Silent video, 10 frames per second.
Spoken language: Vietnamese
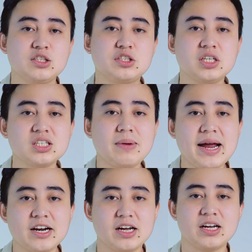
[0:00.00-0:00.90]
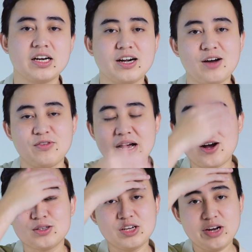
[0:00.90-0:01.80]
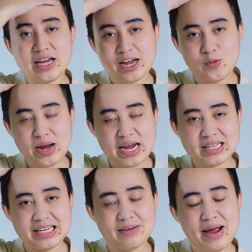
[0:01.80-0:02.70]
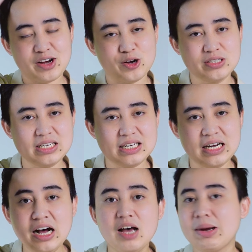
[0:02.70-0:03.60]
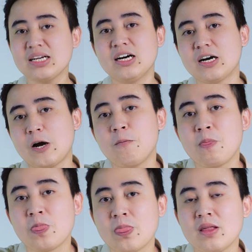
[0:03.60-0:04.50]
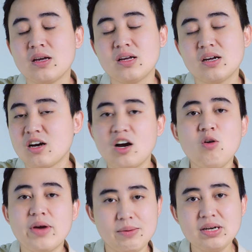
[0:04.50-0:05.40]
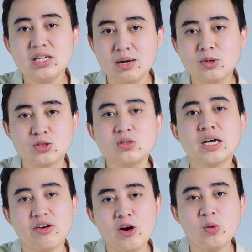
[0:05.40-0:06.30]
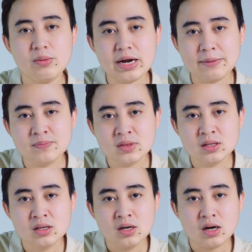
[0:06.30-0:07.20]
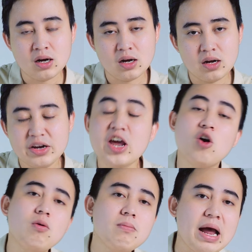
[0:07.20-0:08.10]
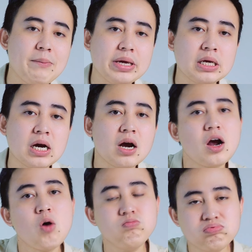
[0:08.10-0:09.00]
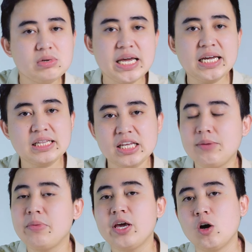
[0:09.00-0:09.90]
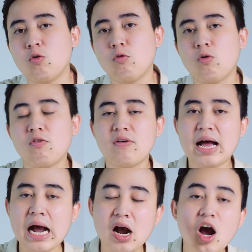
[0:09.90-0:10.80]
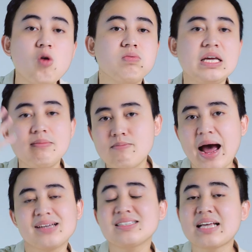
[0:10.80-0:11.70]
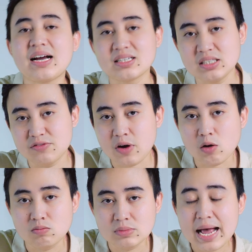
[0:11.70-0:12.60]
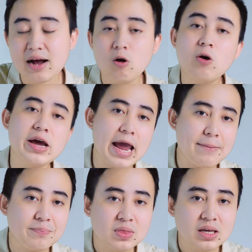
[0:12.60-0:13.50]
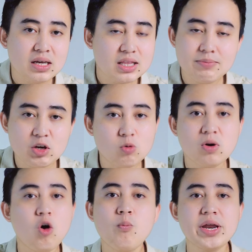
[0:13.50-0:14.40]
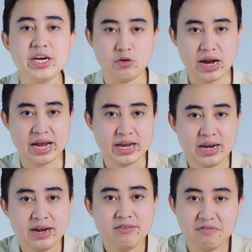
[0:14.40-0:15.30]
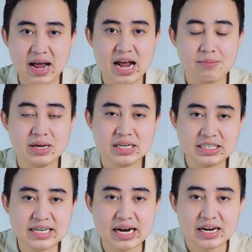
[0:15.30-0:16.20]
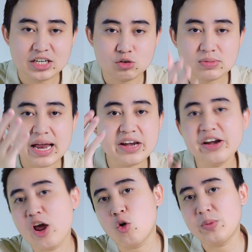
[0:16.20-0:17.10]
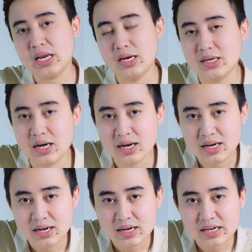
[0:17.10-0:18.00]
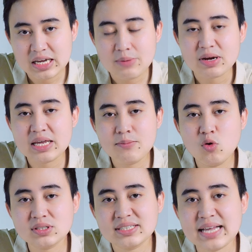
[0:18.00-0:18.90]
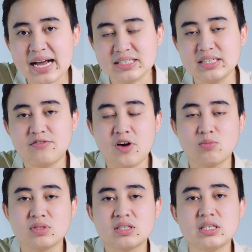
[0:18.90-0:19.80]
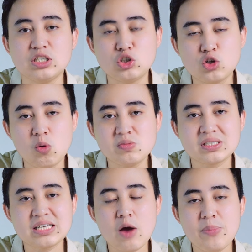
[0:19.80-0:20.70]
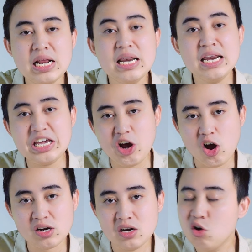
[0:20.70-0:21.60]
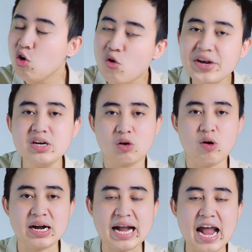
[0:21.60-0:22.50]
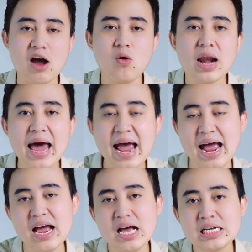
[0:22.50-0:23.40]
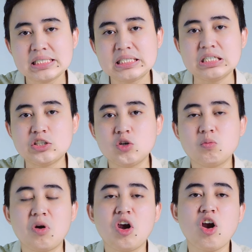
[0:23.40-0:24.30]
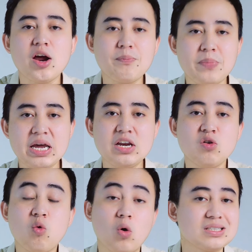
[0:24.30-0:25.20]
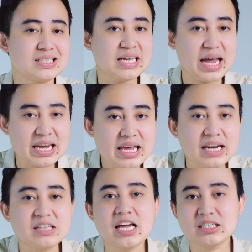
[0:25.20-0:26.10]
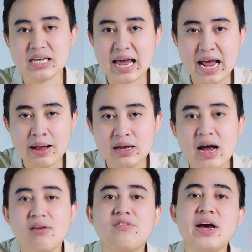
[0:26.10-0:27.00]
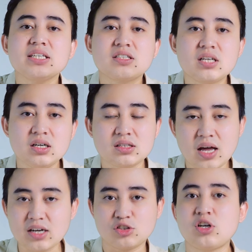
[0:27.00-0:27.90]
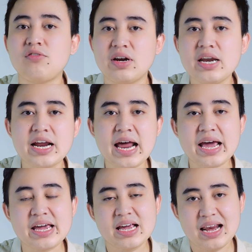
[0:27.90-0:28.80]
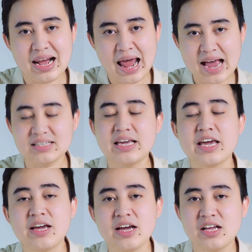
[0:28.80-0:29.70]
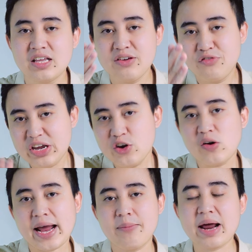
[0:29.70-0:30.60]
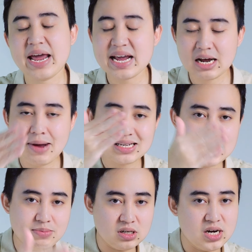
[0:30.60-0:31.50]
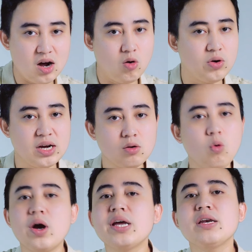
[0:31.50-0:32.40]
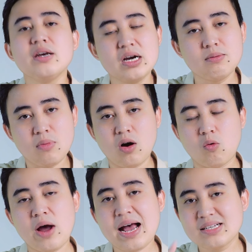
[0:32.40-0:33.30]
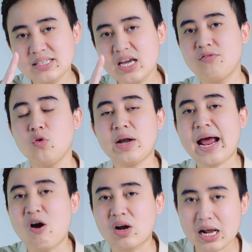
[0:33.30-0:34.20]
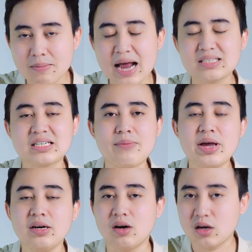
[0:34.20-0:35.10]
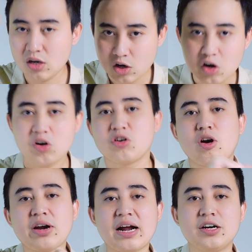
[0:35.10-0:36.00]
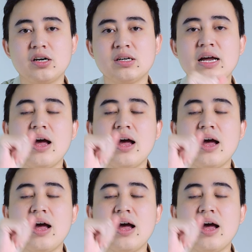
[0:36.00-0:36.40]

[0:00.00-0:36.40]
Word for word: Xin chào các bạn, đọc vào tiêu đề ngày hôm nay thì các bạn có gì hơi bất ngờ không? Không hề bất ngờ một chút nào đâu các bạn ạ à, Nếu mà mình không đi tìm hiểu và không đi bán sạc dự phòng dạng OEM Thì mình cũng không biết điều này Và mình nghĩ rằng là chúng ta đều bị lừa Khi mà đi mua sạc dự phòng sử dụng xe pin Leon Luôn được quảng cáo là sử dụng lõi pin của xe điện Tesla Vậy sự thật cho vấn đề này là gì? thì video ngày hôm nay các bạn xem từ đầu đến cuối đừng bỏ qua giây phút nào các bạn sẽ biết được rõ ràng hơn.